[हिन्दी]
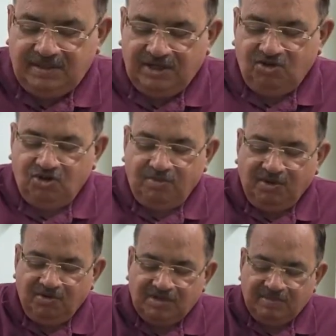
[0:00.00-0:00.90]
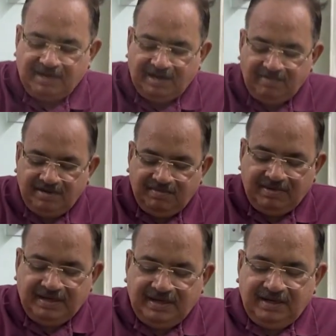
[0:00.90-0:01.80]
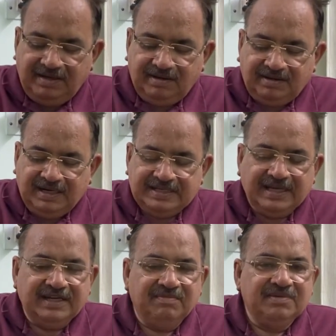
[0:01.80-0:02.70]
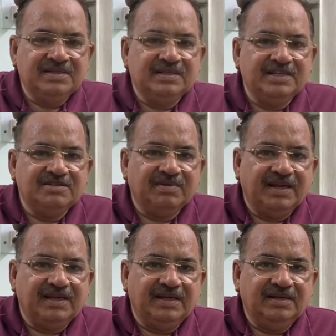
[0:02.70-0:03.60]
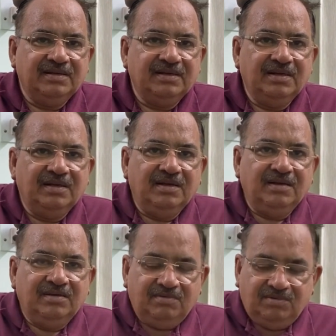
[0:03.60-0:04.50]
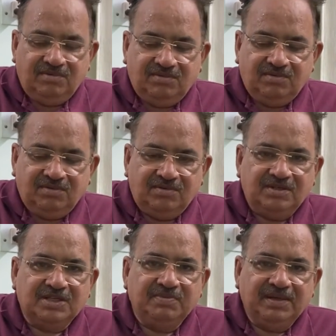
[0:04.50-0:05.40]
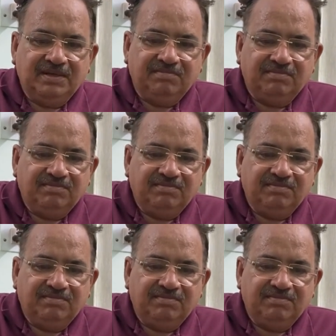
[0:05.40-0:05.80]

चेरी टोमेटोज़ के बारे में मैंने कई सारी अपनी सीरीज़ बनाई हैं जिसमें